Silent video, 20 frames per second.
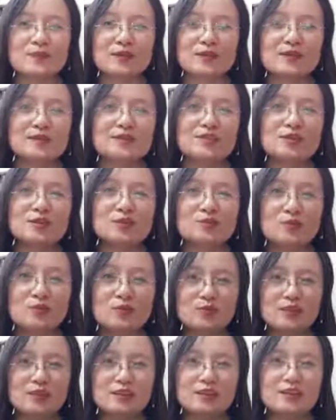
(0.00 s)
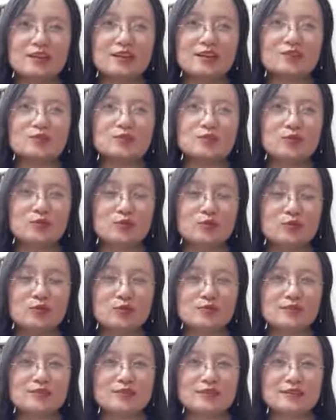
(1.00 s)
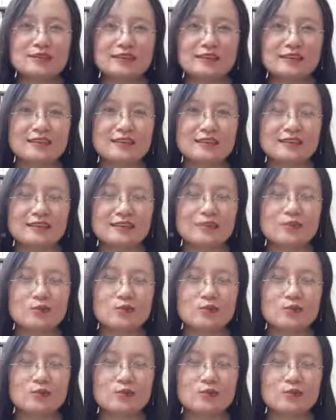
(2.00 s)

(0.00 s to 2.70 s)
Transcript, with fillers: à, trên một cái kênh youtube à,